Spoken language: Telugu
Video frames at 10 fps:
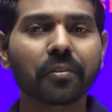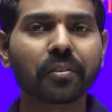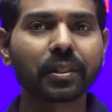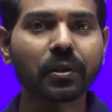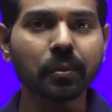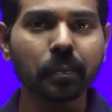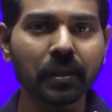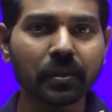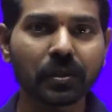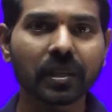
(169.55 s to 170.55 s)
వితౌట్
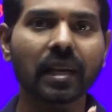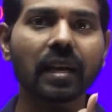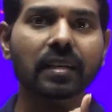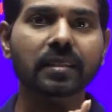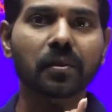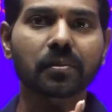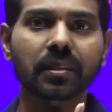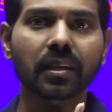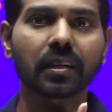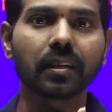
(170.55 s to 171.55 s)
పెన్ తోటి ఎలా సాల్వ్
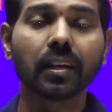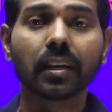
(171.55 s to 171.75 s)
చేయాలి